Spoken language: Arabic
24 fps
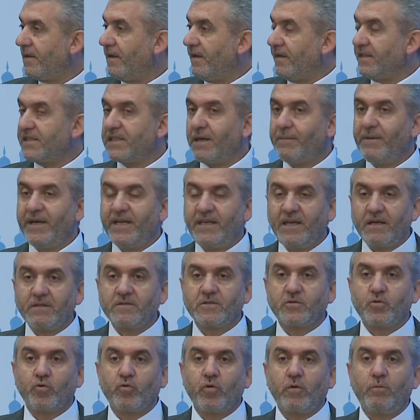عندما
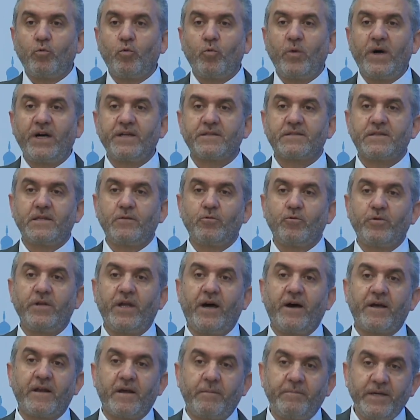ينظر مواطن
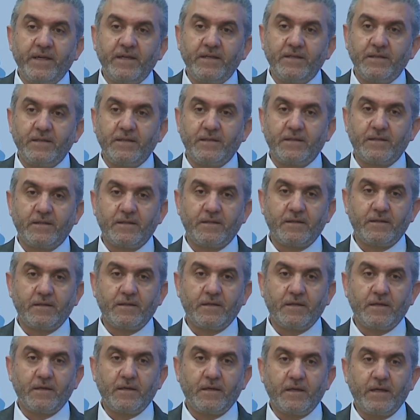عربي
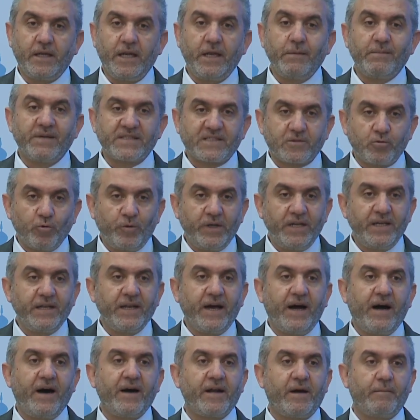لمسؤولين
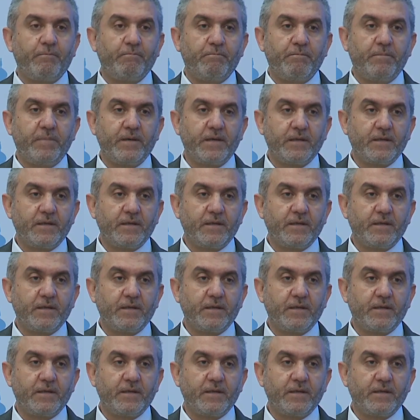عرب